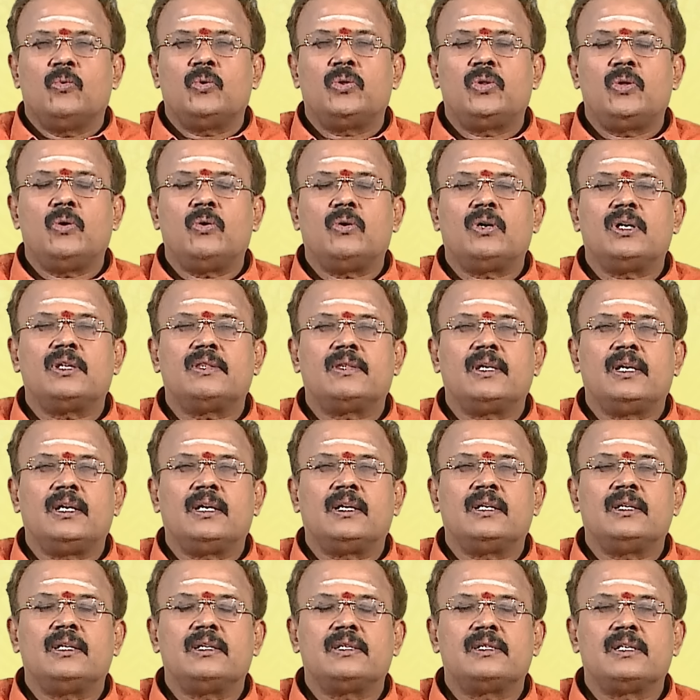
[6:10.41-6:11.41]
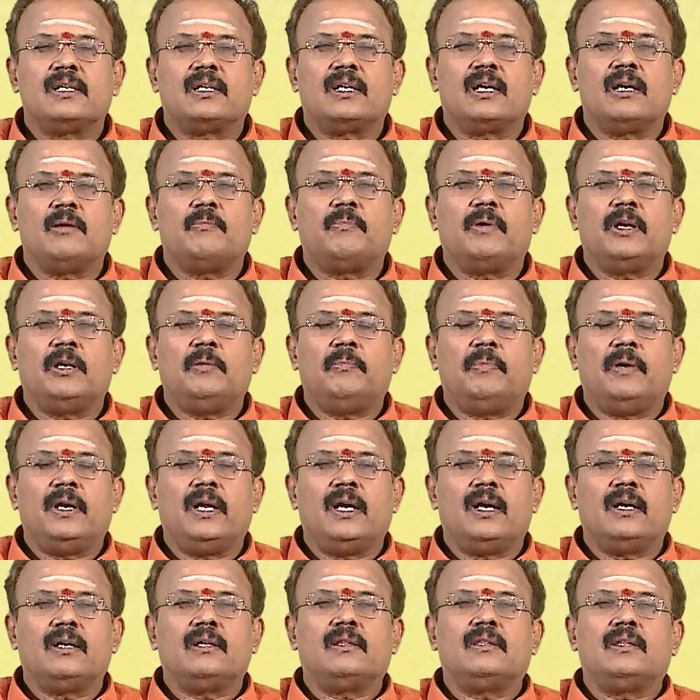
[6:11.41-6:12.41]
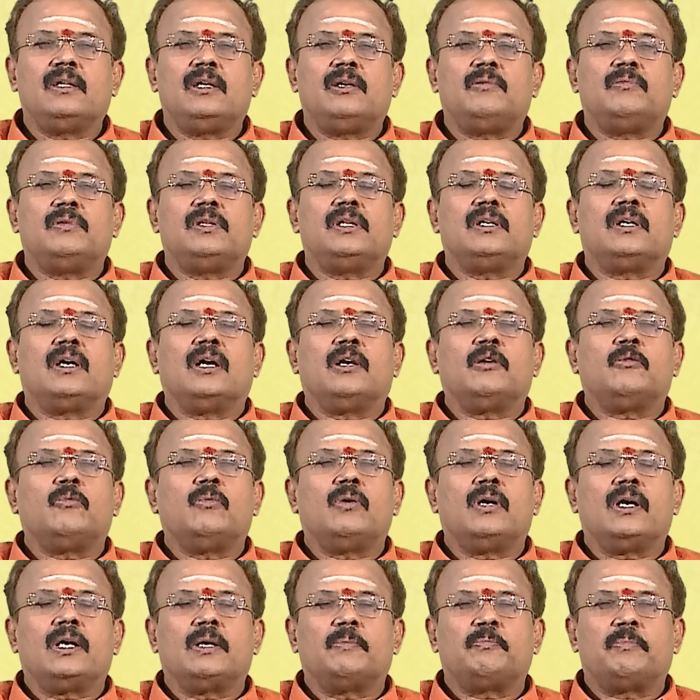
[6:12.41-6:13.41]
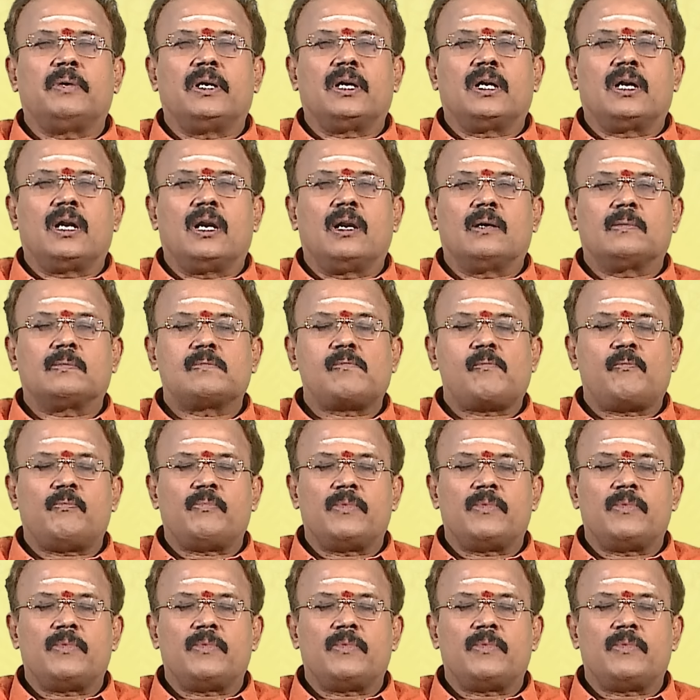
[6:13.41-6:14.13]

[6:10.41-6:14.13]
உத்தியோகத்தில் இருந்த சிக்கல் படிப்படியாக தீர்வது கண்கூடாக பார்க்கலாம்